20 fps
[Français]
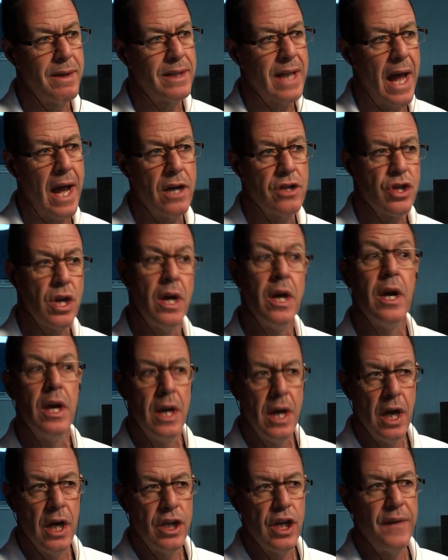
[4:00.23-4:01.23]
étage. Mhm.
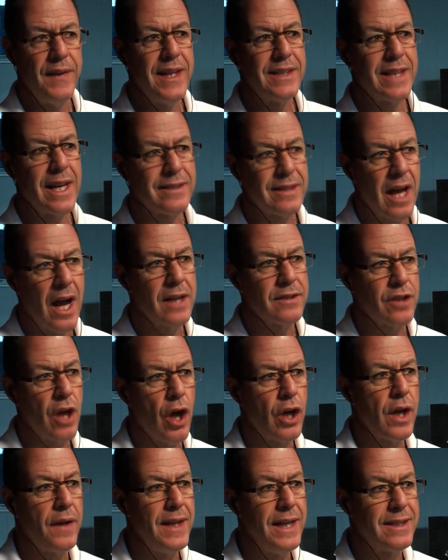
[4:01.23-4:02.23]
Il y a des ascenseurs,
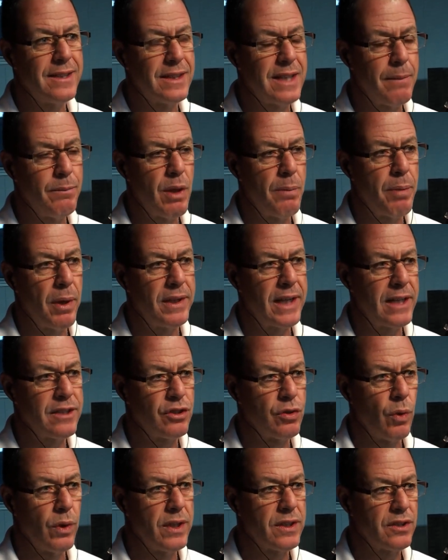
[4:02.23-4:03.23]
il y a des systèmes de
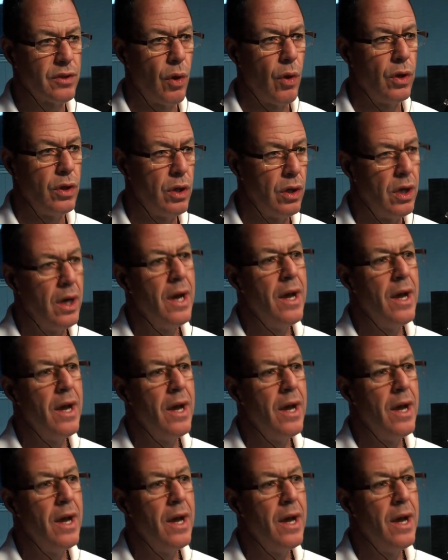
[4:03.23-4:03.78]
protection qui sont là.